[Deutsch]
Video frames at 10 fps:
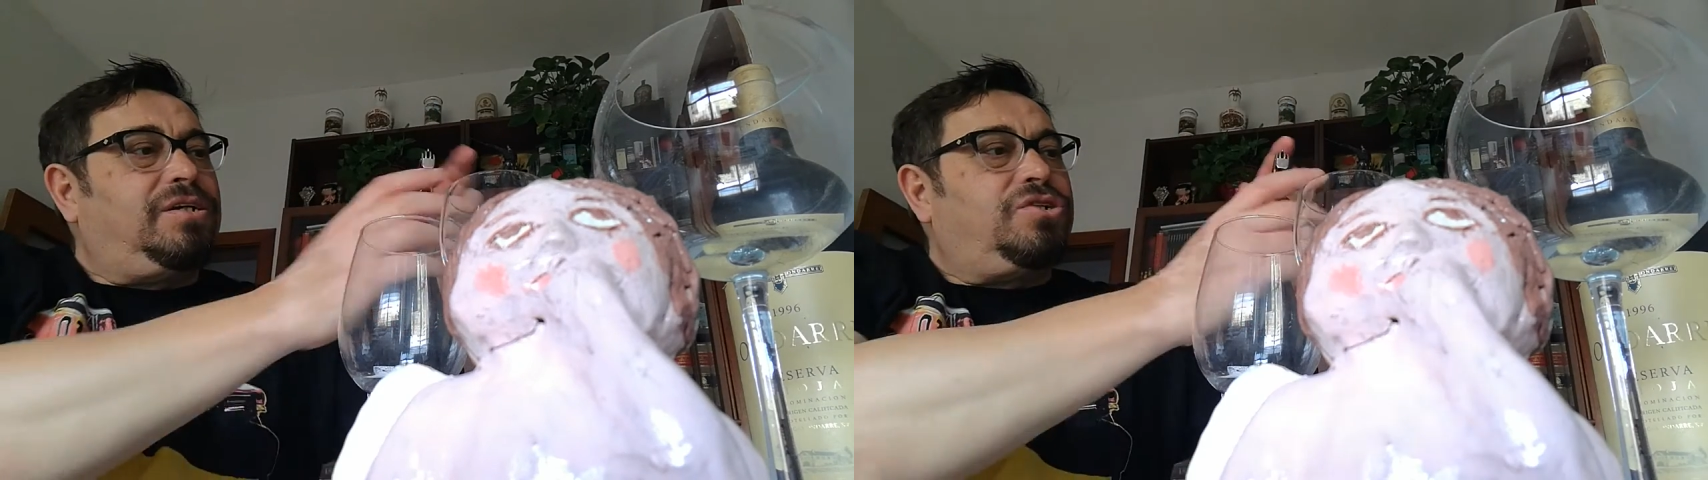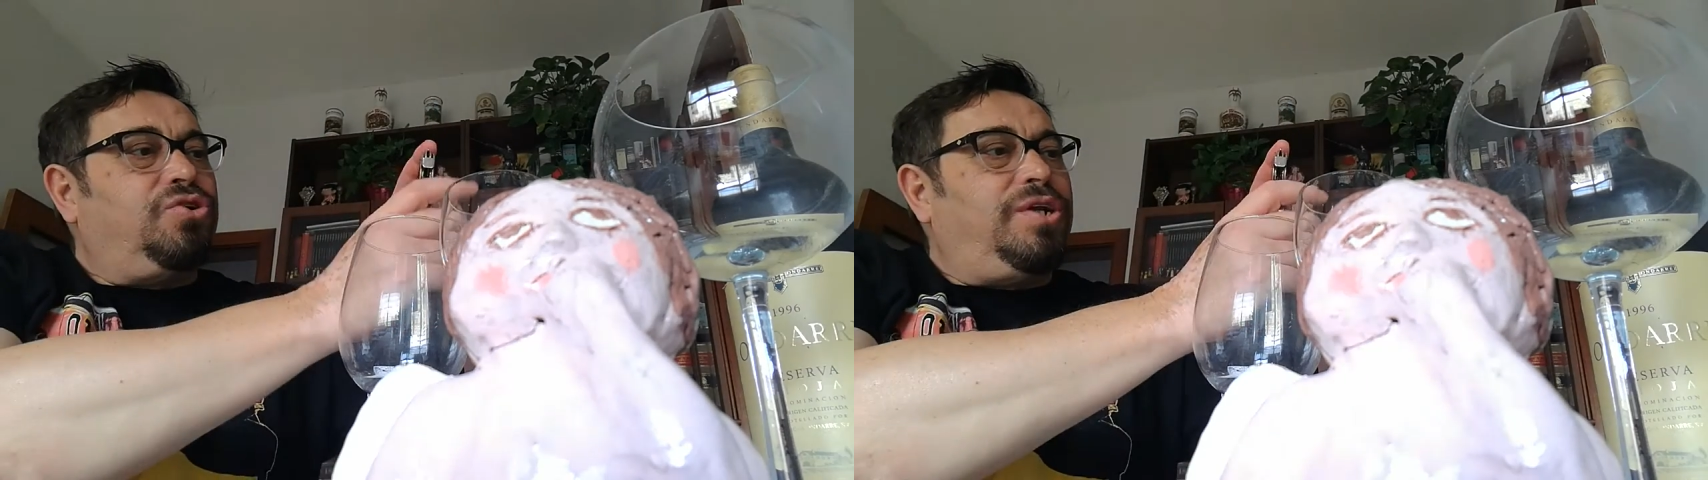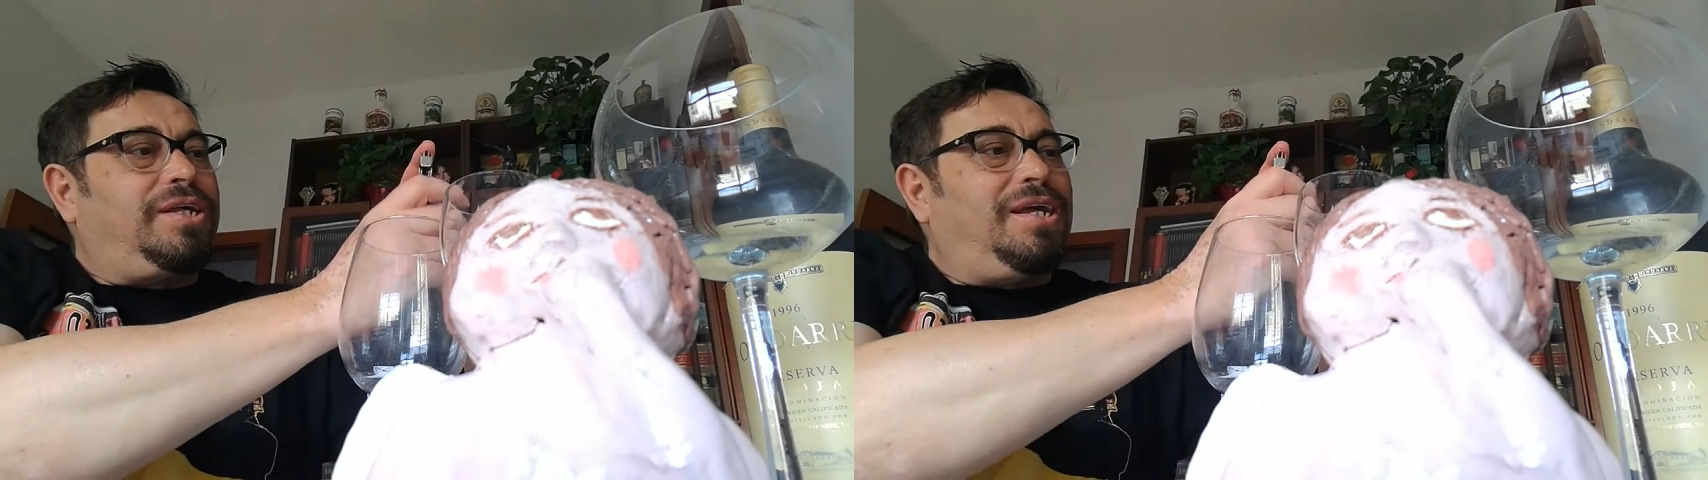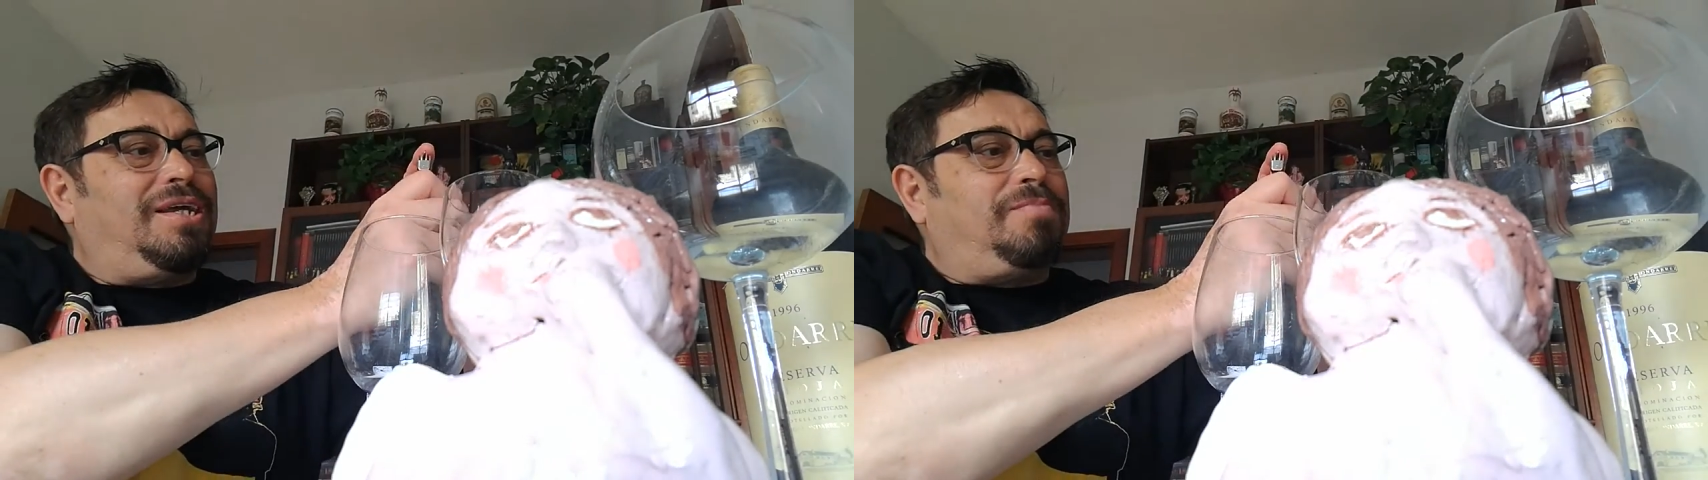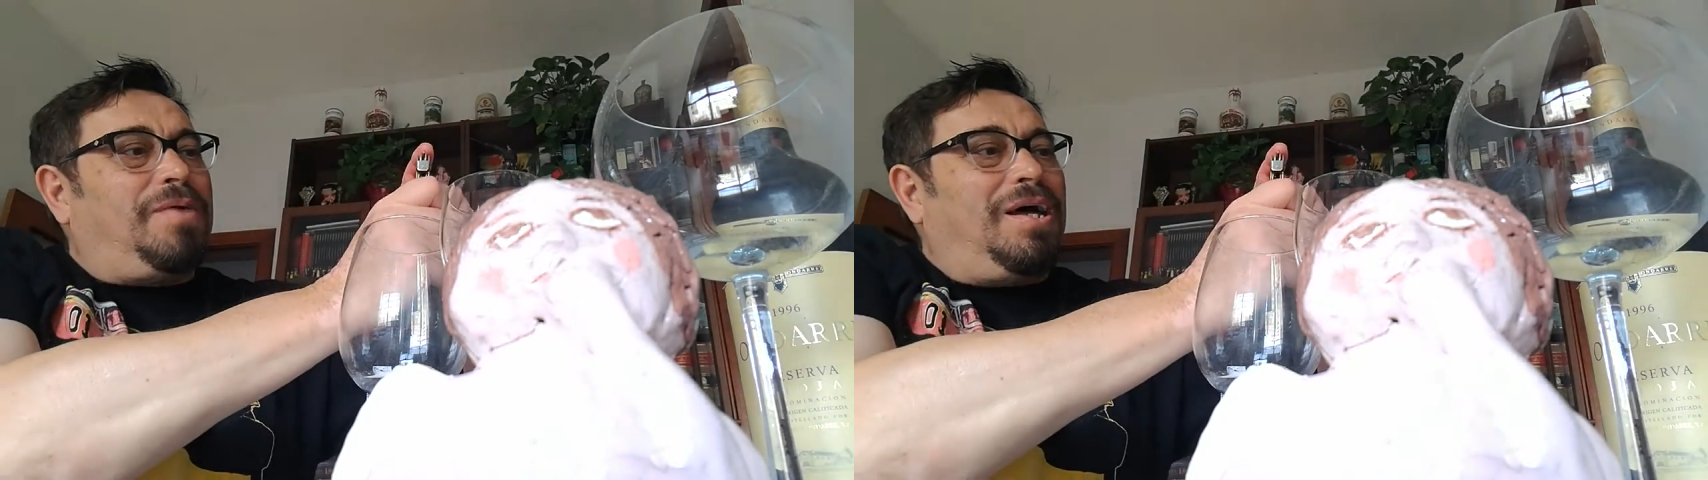schöne
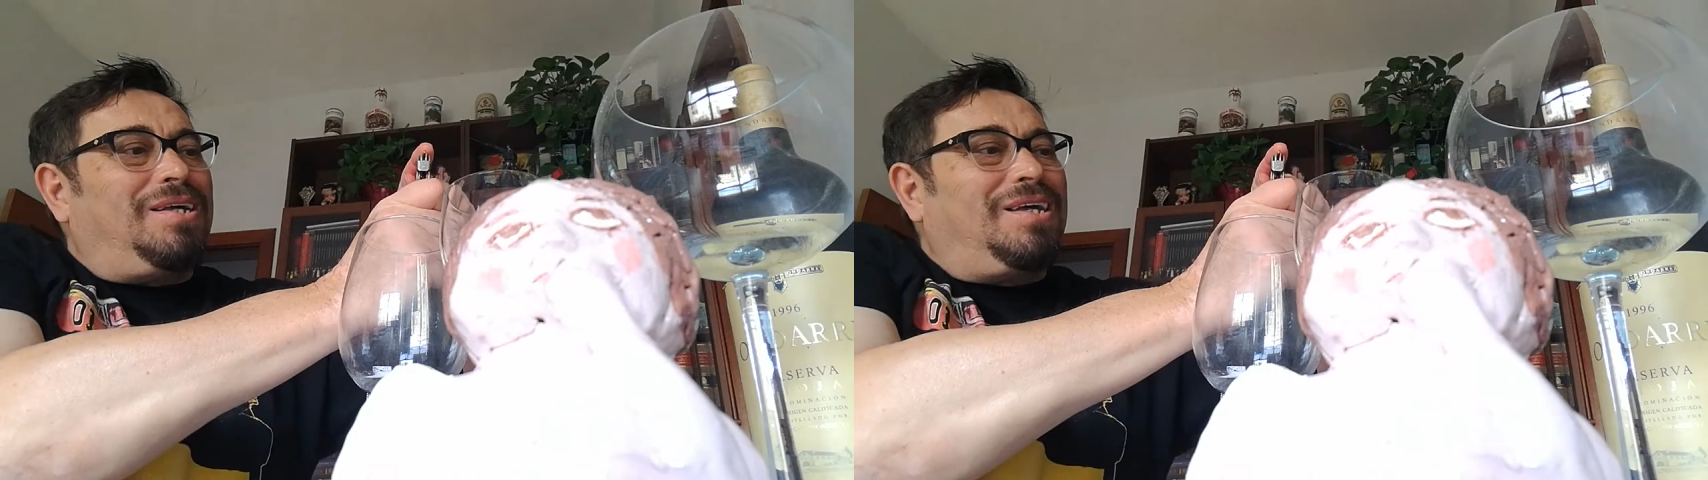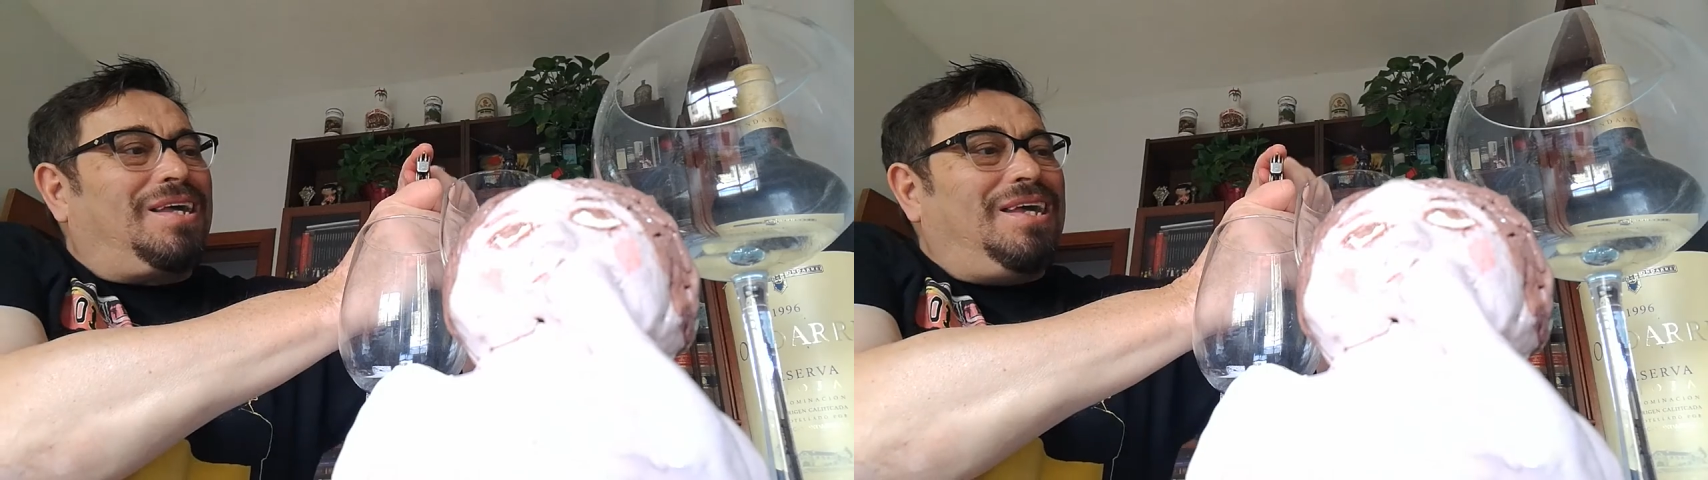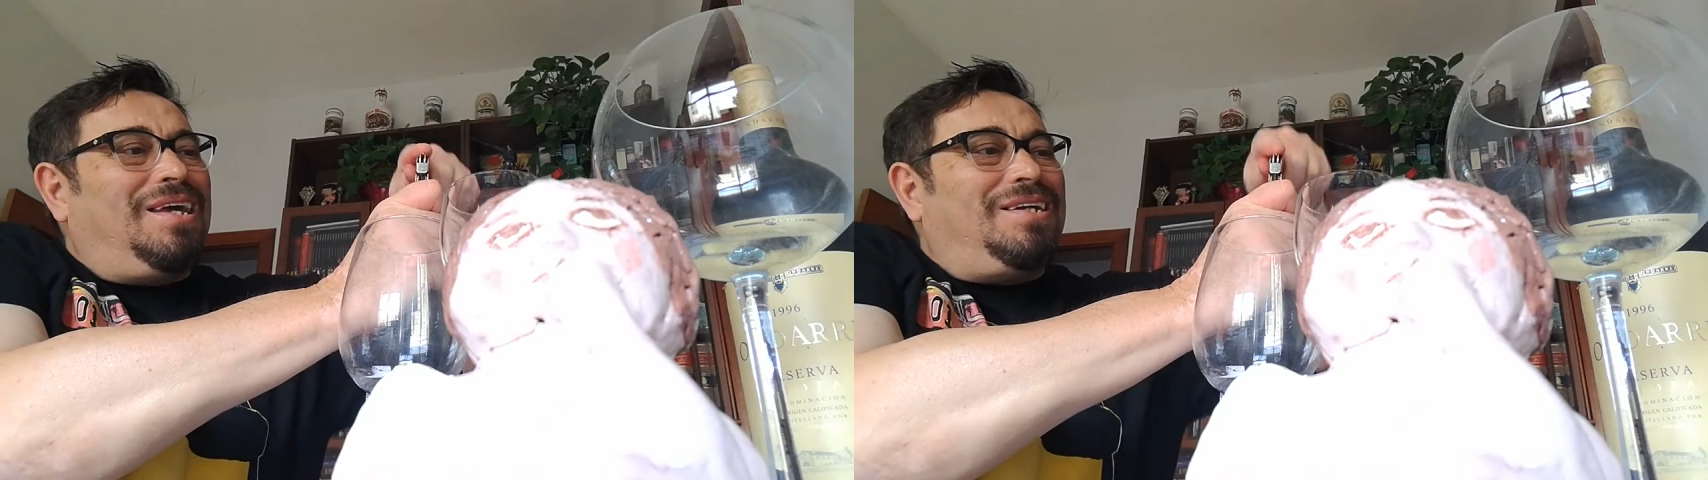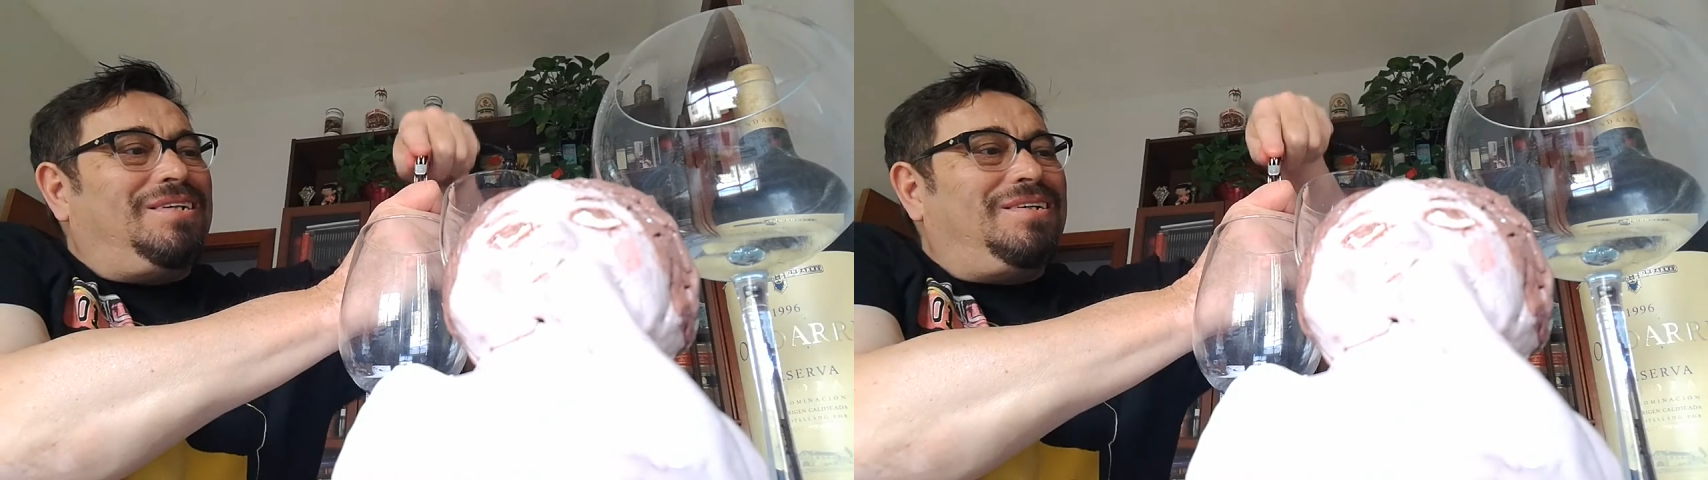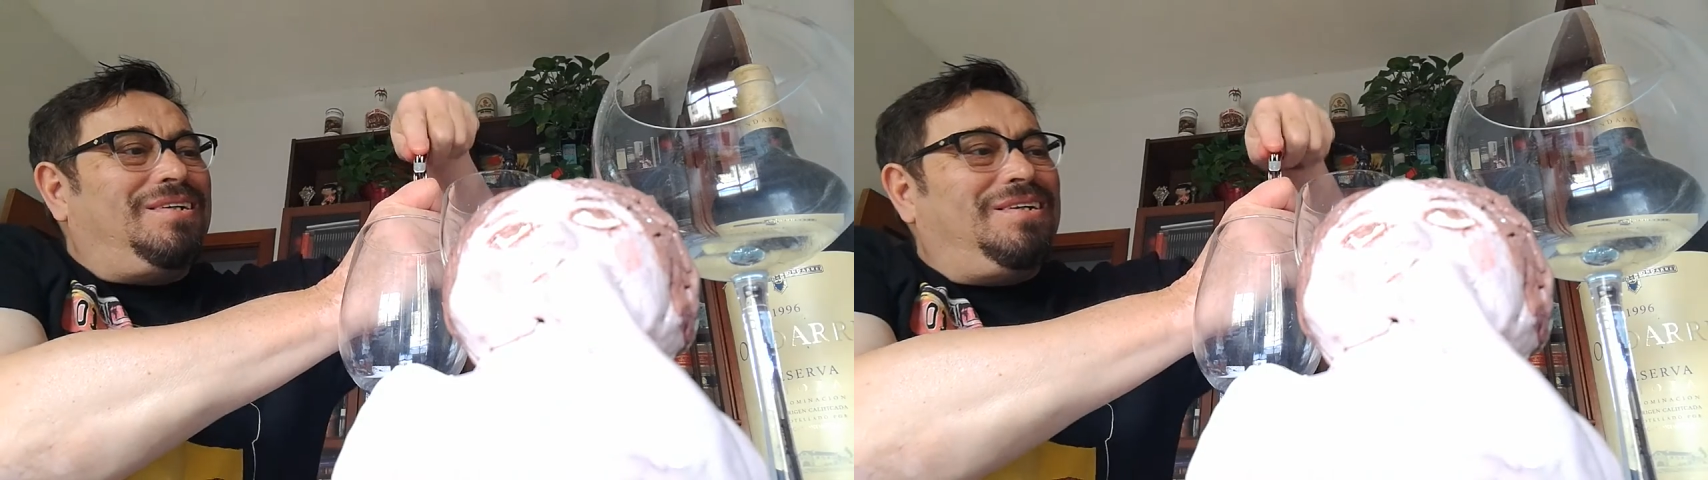Gegend, bergige Gegend